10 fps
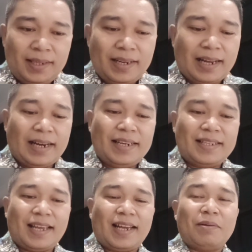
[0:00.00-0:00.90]
Nah, kali
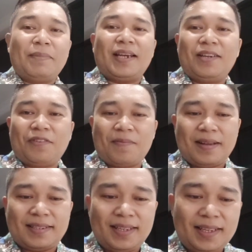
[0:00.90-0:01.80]
ini saya akan memberikan
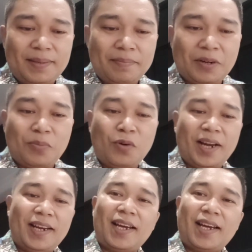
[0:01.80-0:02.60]
informasi berhubungan